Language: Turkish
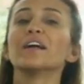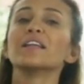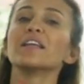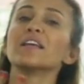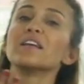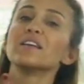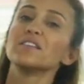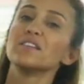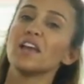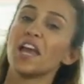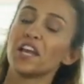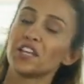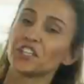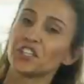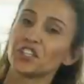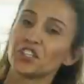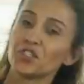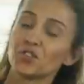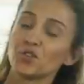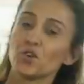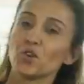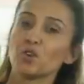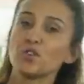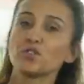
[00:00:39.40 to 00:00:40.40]
hani ek
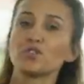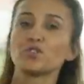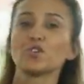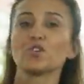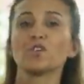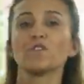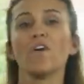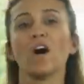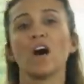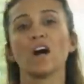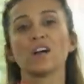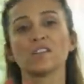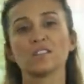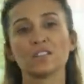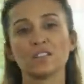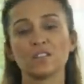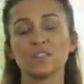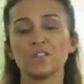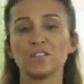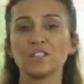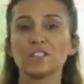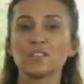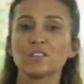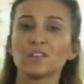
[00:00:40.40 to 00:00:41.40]
sözlük var,
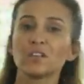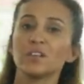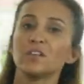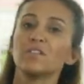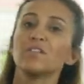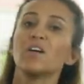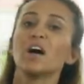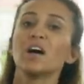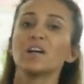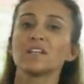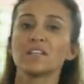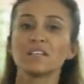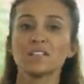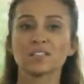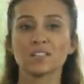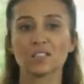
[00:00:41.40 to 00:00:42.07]
Twitter var,